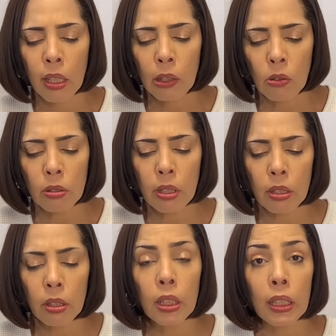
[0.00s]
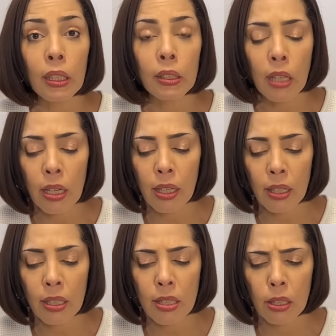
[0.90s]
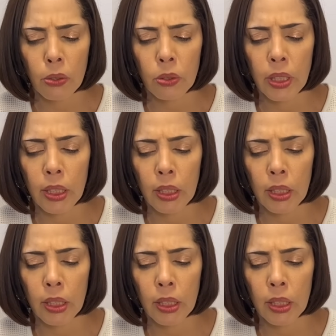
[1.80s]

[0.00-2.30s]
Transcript: こんな国に誰が積極的